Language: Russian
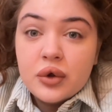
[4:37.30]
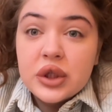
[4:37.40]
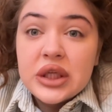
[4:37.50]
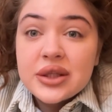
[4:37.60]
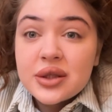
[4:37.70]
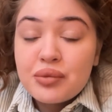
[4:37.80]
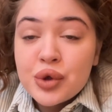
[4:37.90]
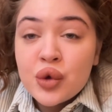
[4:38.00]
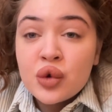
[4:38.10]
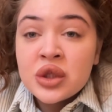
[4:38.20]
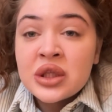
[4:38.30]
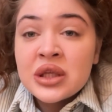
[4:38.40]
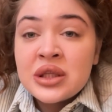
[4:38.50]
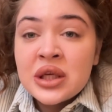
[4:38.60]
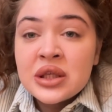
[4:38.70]
резко приходит
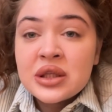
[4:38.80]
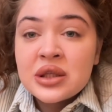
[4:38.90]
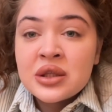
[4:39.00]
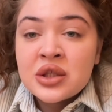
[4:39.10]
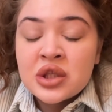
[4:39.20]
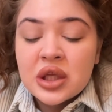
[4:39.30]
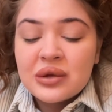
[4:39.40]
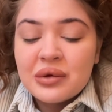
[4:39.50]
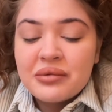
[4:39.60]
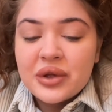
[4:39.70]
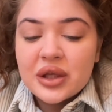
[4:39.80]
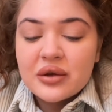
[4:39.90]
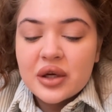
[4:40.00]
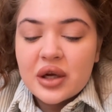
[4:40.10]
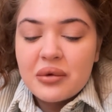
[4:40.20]
отец и начинает его обвинять в
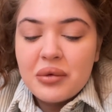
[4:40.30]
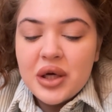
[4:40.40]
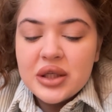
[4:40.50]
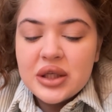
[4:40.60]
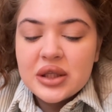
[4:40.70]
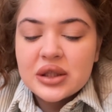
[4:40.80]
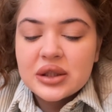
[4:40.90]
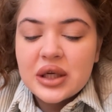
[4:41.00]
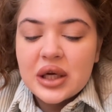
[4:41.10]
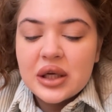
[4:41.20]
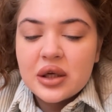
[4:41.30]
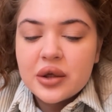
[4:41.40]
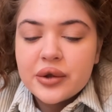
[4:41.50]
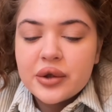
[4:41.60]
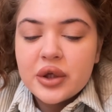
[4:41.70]
наркомании и так далее.
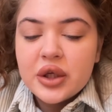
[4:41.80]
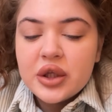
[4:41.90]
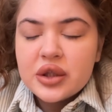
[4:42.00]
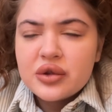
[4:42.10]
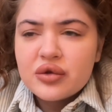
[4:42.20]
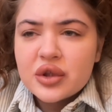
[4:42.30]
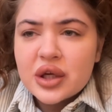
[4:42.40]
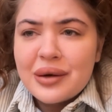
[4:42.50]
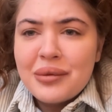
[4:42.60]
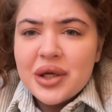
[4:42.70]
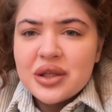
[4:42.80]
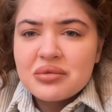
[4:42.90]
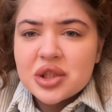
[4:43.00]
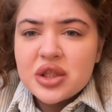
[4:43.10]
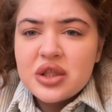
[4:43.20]
Ну, наркомания,
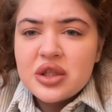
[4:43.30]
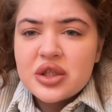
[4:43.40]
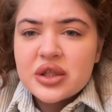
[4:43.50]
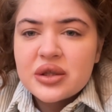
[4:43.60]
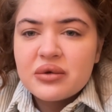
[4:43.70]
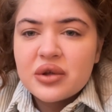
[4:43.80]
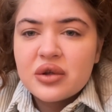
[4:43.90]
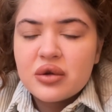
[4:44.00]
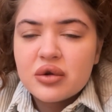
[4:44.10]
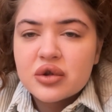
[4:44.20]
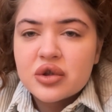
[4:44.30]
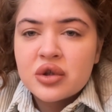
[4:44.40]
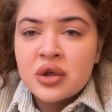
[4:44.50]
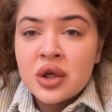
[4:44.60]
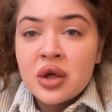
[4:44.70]
мошенничество, ложь.
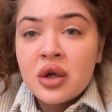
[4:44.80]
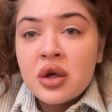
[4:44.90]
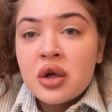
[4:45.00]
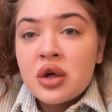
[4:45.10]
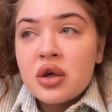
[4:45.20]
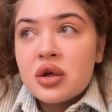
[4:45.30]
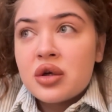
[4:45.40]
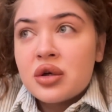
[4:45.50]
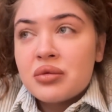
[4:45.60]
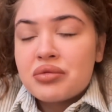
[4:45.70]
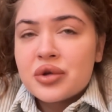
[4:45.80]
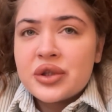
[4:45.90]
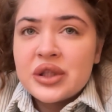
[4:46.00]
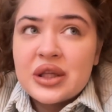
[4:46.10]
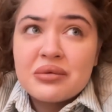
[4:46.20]
Э,
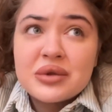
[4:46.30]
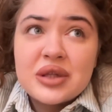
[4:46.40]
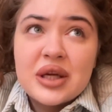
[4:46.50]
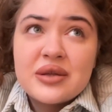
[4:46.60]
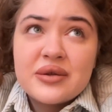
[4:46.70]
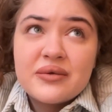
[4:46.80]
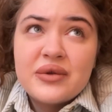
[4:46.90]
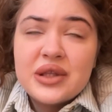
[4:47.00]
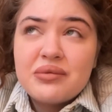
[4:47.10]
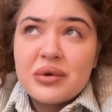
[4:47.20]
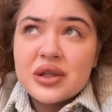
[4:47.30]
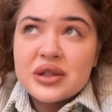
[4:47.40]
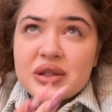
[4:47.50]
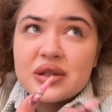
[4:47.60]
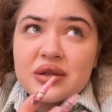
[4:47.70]
просит там сдать
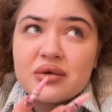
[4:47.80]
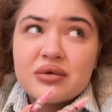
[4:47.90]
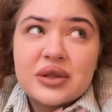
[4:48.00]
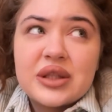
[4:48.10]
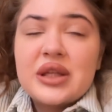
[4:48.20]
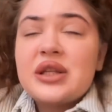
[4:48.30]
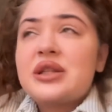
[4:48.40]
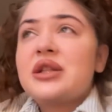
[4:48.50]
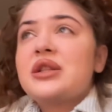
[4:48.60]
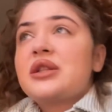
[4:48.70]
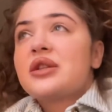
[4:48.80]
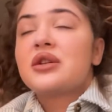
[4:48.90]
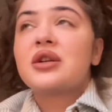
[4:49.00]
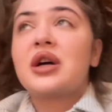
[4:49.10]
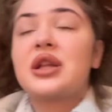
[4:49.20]
диспансер, съездить
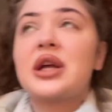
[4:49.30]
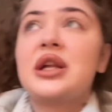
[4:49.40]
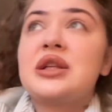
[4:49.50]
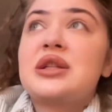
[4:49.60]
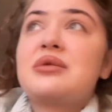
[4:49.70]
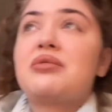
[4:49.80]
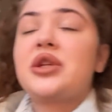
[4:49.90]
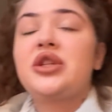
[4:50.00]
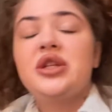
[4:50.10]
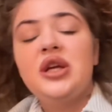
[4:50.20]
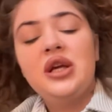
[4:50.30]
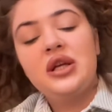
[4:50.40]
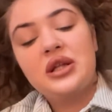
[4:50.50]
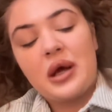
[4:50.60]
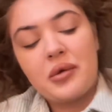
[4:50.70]
э, анализы мочи,
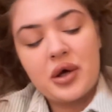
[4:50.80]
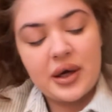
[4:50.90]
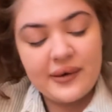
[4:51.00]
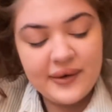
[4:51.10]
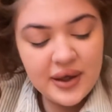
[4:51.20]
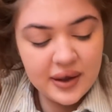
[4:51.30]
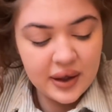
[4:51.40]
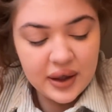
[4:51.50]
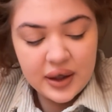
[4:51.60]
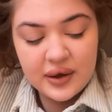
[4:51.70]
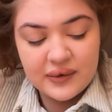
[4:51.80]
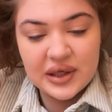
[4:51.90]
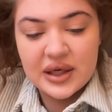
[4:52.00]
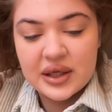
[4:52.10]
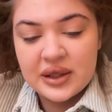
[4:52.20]
там крови.
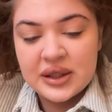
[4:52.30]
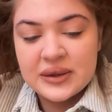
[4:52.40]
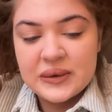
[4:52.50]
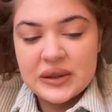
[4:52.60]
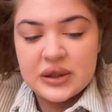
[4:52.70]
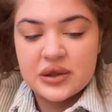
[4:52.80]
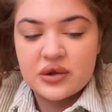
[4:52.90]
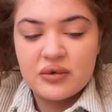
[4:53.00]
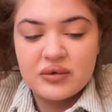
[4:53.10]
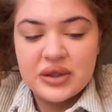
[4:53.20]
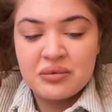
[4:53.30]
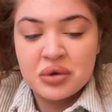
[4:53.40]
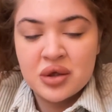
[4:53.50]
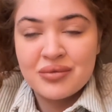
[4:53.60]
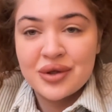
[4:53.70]
Валера отказывается, за что его все
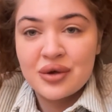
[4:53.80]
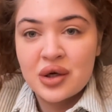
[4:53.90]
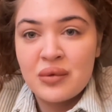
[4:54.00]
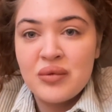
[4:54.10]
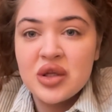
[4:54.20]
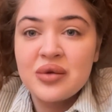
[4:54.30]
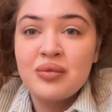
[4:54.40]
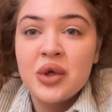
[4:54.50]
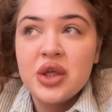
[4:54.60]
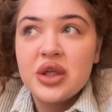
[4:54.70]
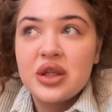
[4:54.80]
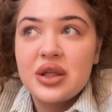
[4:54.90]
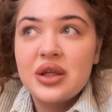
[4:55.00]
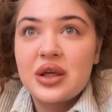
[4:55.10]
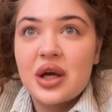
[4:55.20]
принимают наркоманом.
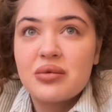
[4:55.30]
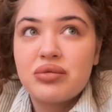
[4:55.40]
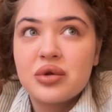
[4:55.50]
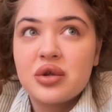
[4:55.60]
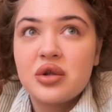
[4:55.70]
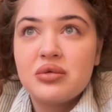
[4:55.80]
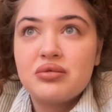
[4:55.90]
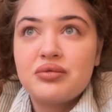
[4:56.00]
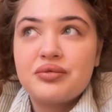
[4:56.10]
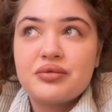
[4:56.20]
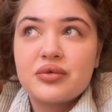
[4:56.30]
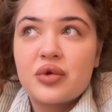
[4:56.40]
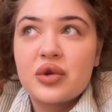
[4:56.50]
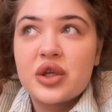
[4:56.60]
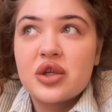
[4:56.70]
И как бы
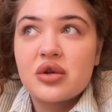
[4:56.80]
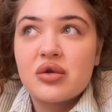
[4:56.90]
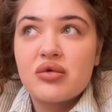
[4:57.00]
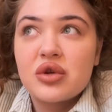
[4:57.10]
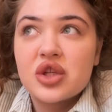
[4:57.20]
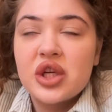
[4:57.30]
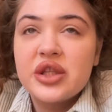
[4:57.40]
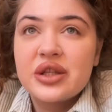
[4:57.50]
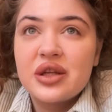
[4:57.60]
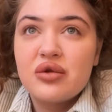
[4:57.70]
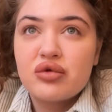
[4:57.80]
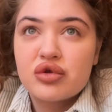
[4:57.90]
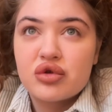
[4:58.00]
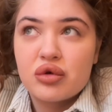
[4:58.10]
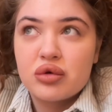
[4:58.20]
он решил не унижаться и
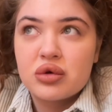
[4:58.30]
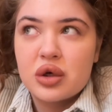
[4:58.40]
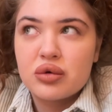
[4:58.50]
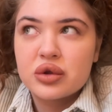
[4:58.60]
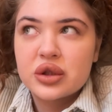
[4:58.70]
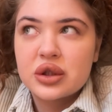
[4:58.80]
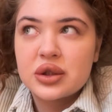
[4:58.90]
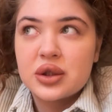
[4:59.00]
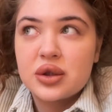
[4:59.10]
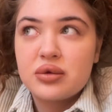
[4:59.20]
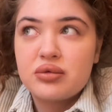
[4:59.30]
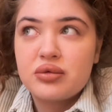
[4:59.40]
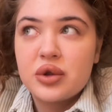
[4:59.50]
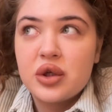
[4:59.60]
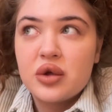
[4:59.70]
ушел, как он сказал.
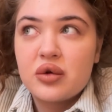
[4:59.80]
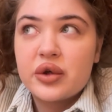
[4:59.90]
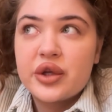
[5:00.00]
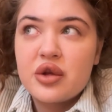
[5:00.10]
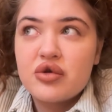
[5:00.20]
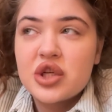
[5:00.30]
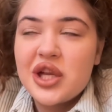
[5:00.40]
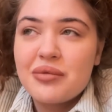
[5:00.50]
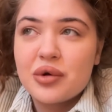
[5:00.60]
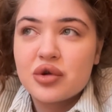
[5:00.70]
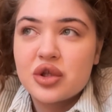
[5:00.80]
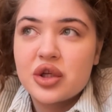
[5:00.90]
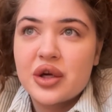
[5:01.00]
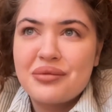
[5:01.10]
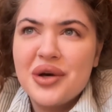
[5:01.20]
Он говорит, неужели я похож на
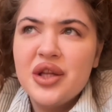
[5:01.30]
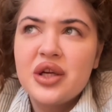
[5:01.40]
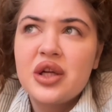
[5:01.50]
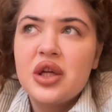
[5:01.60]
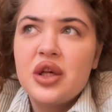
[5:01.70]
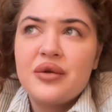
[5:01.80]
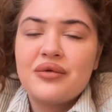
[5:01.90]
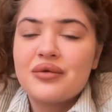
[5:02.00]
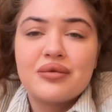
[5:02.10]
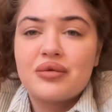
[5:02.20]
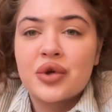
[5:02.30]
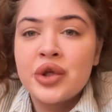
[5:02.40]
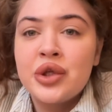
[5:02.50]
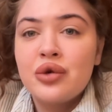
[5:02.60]
наркомана? Ну, вроде не